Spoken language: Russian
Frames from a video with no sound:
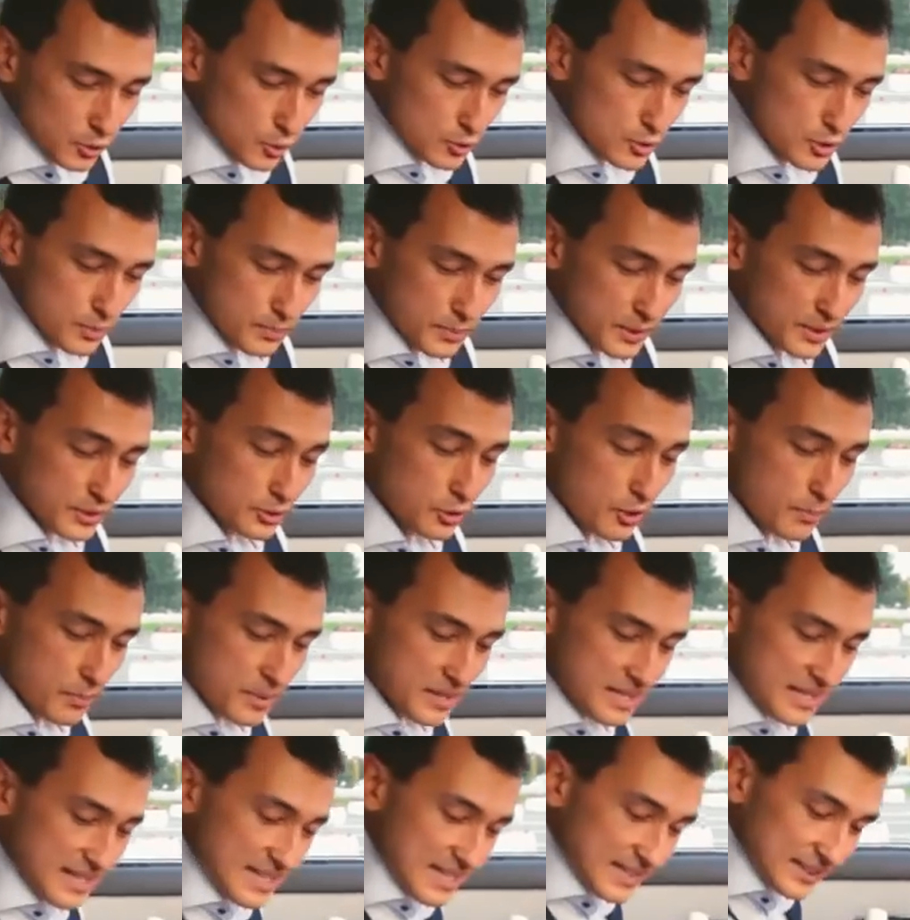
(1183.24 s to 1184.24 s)
россыпью
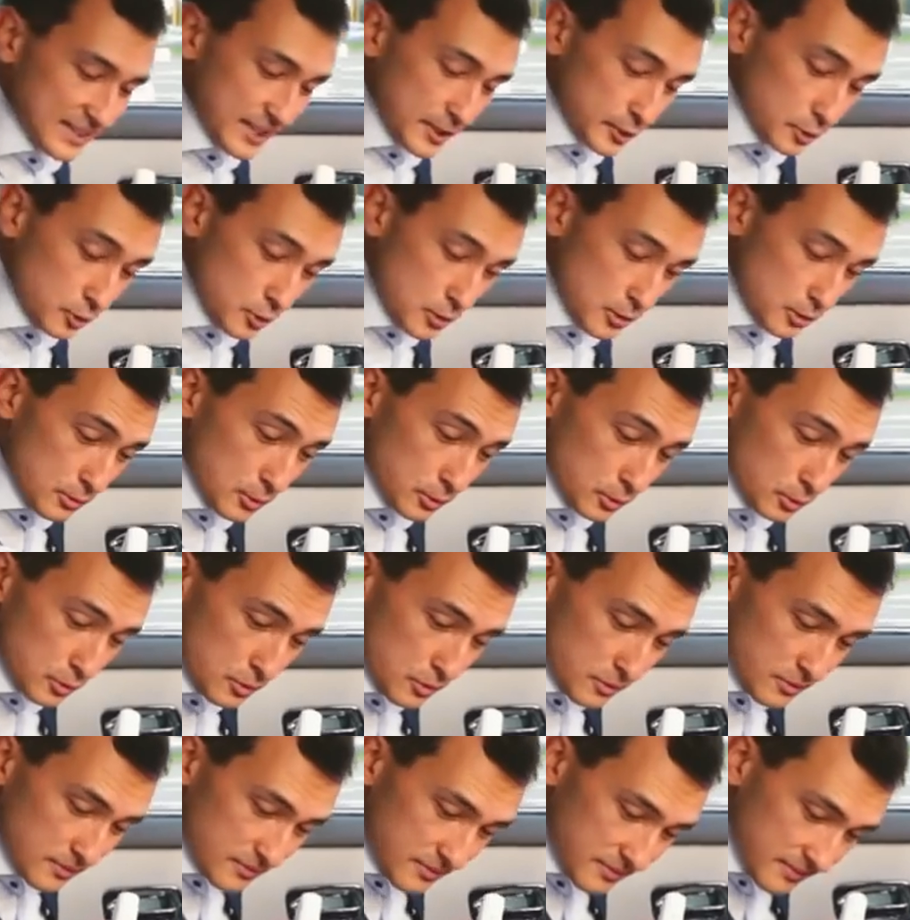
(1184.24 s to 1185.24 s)
кнопок, ты эту
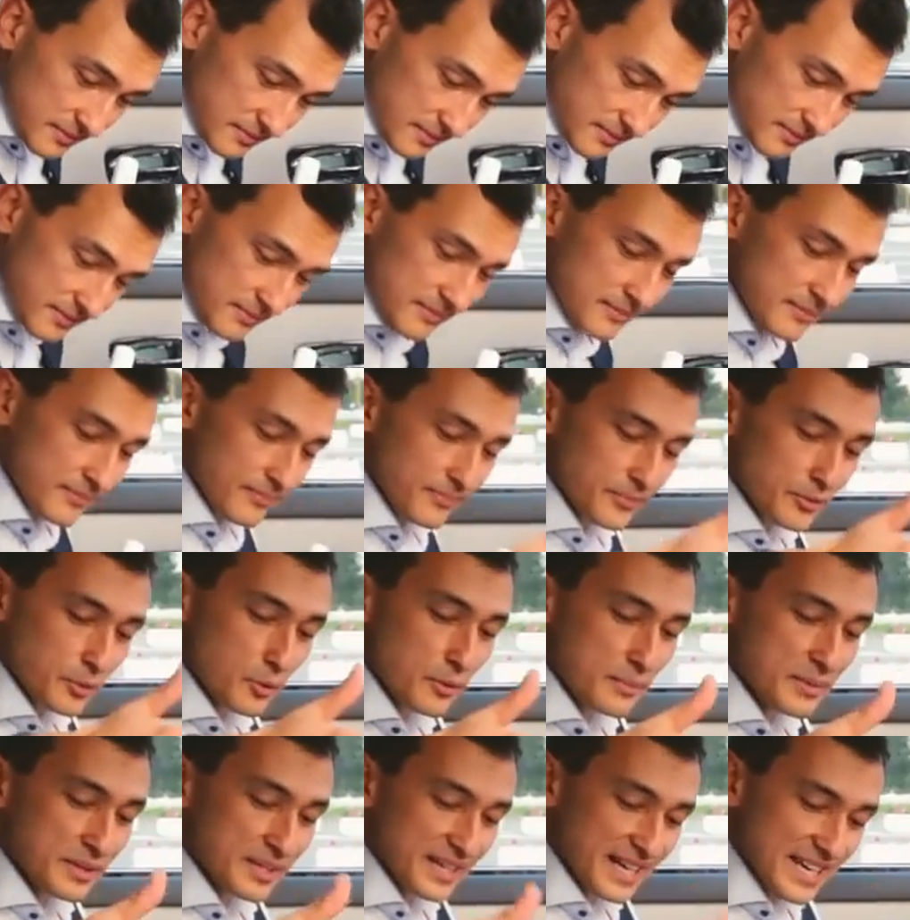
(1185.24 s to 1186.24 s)
суету
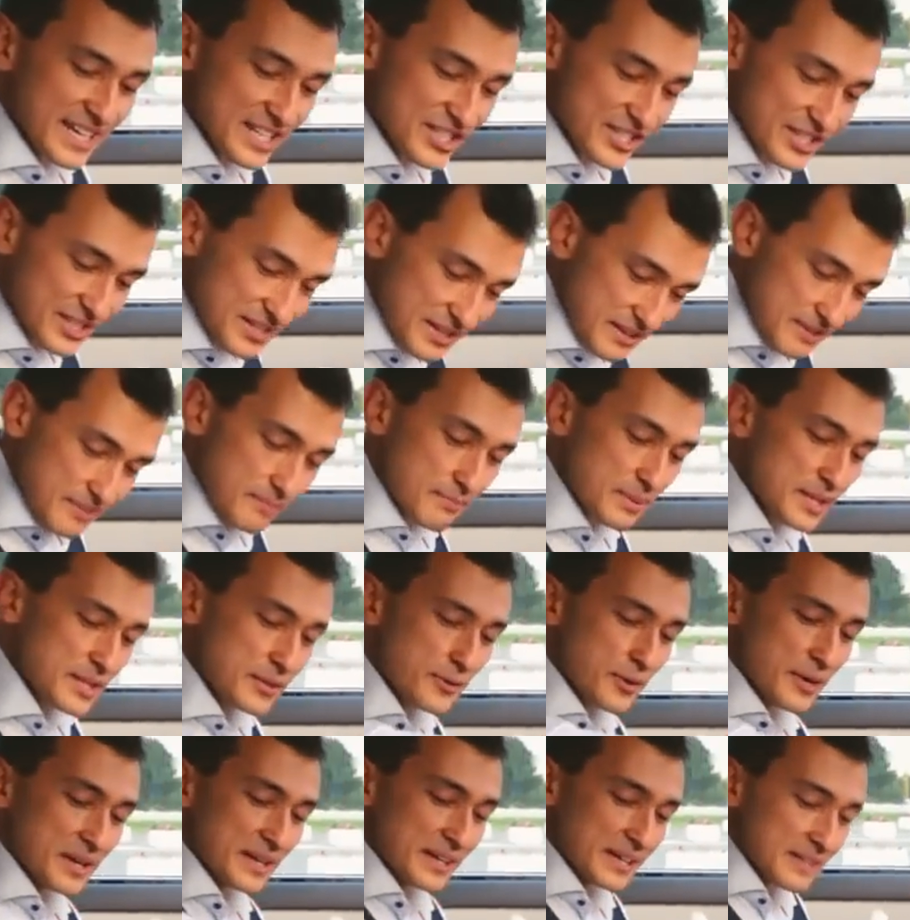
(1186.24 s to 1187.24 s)
убираешь.
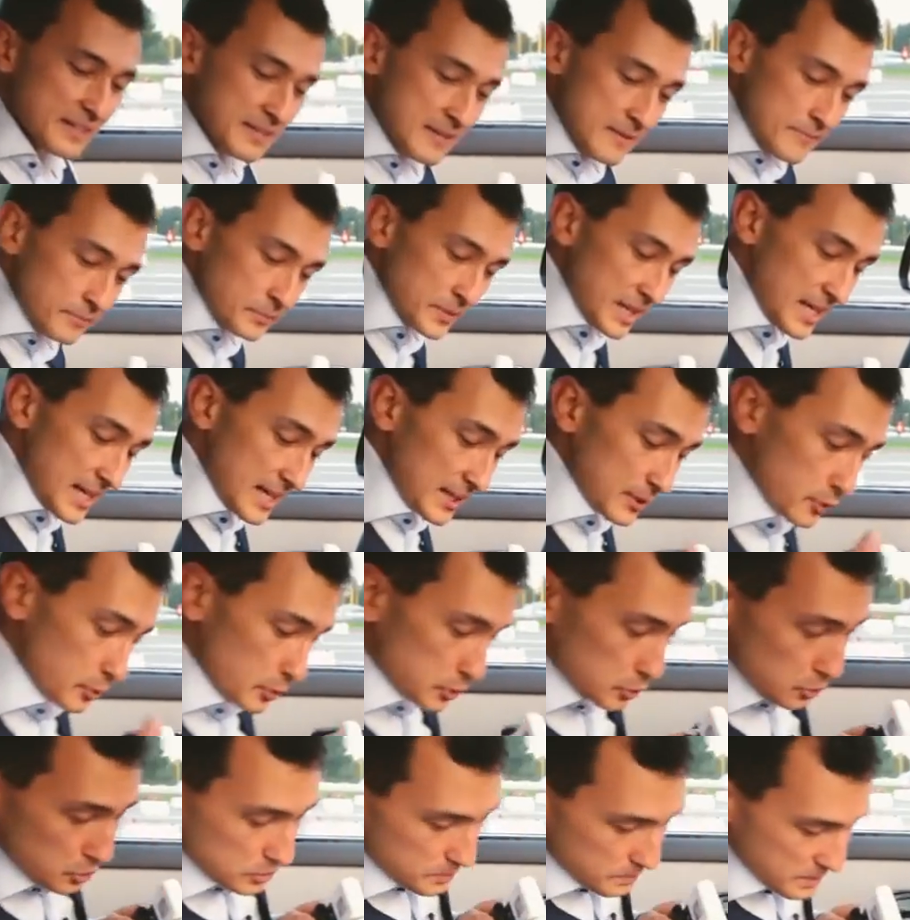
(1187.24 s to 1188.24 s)
Прикольно. Ну
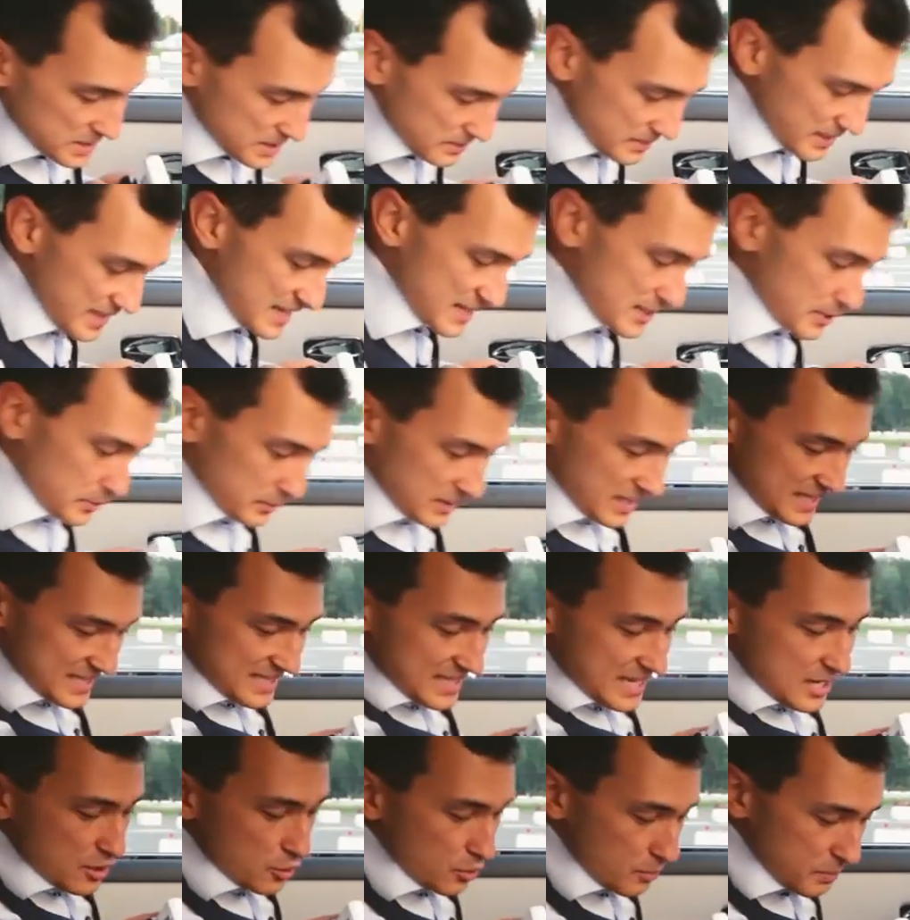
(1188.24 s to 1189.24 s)
и тут, посмотрите, у
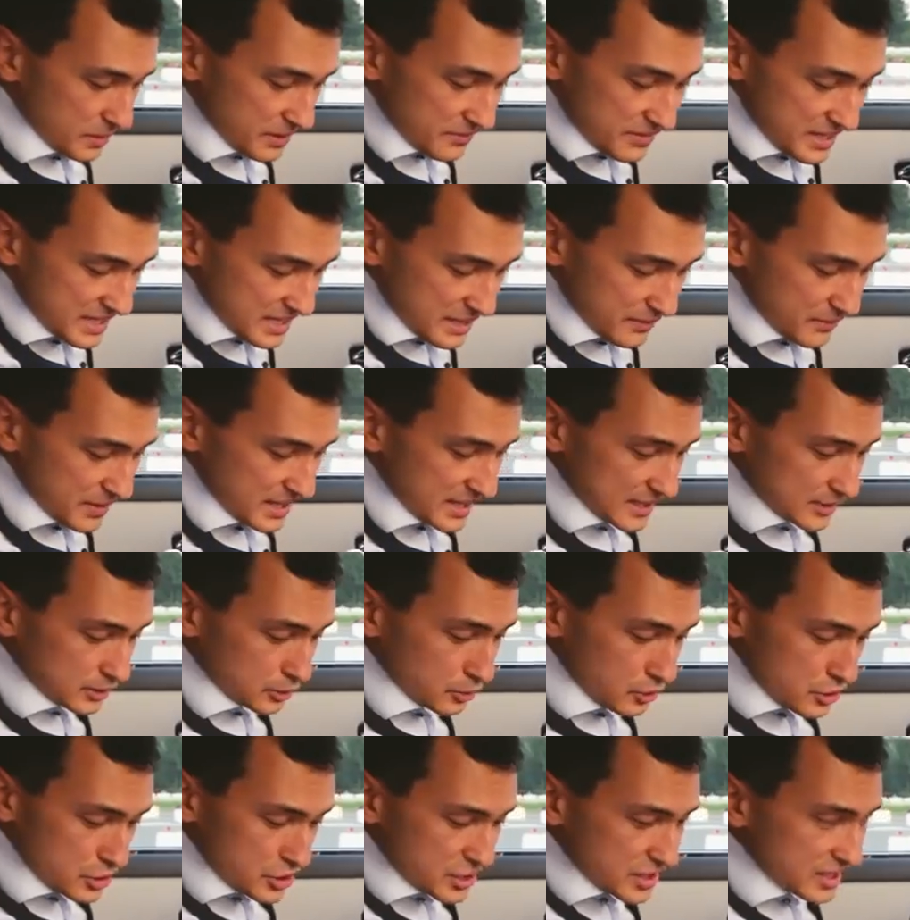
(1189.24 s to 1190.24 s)
нас управление
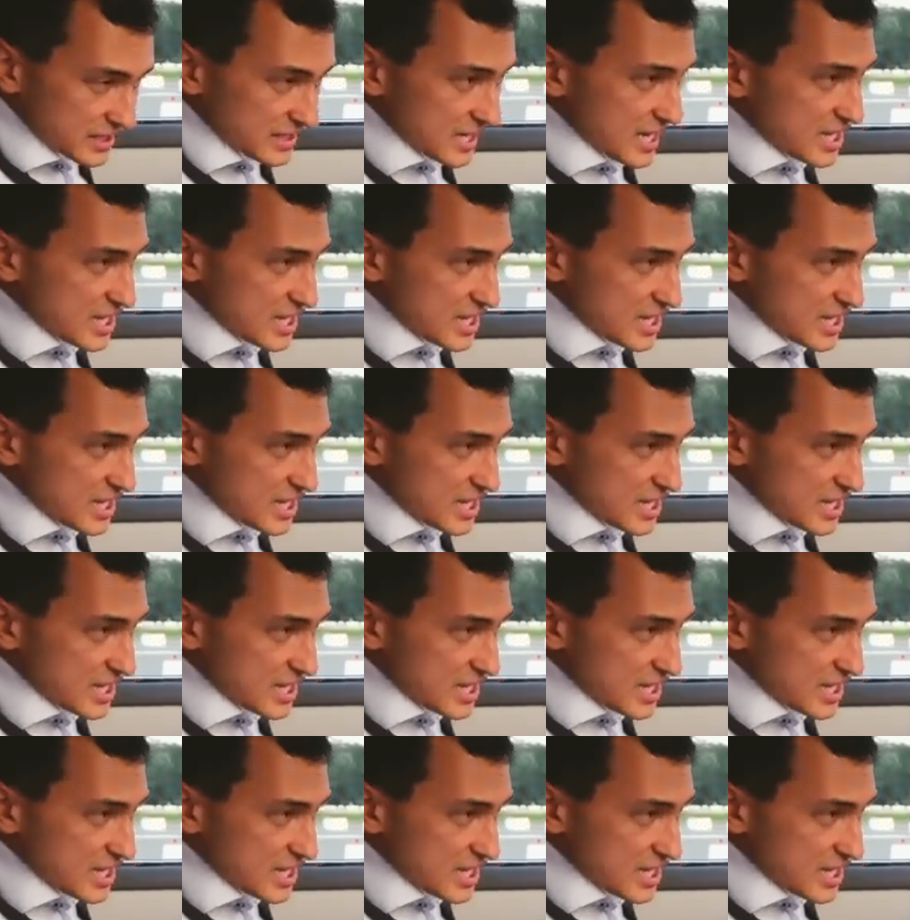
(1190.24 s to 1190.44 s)
выглядит точно